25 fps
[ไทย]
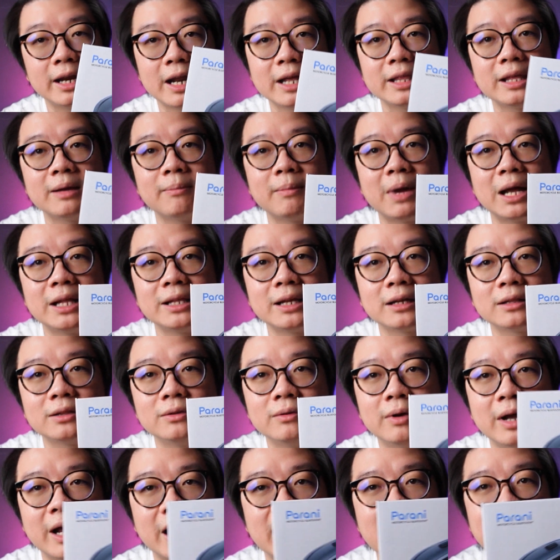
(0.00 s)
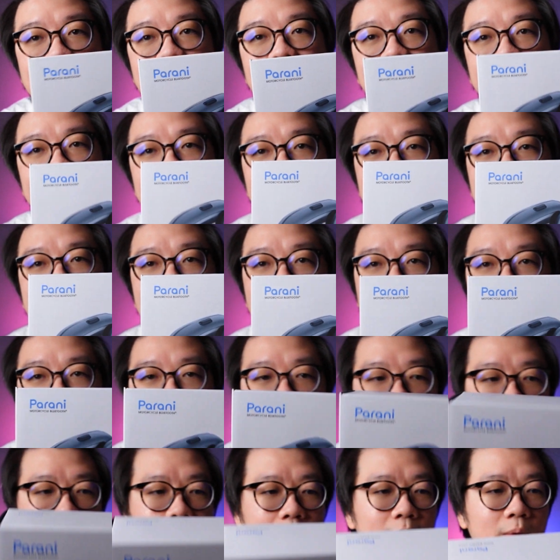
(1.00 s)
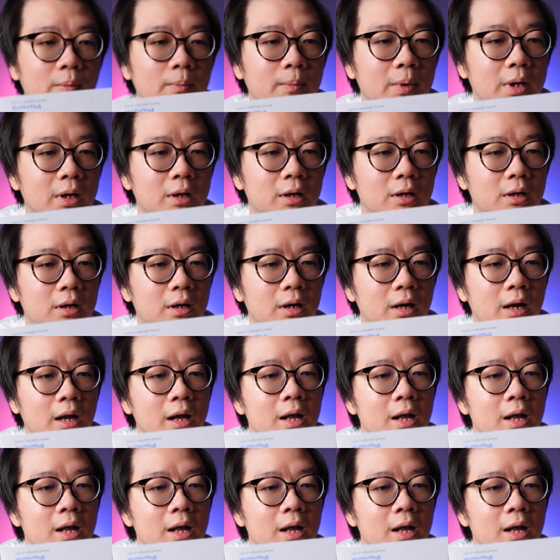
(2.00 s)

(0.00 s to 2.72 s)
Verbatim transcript: น่าจะมาจากตัว 5S เลยนะครับผมแล้วก็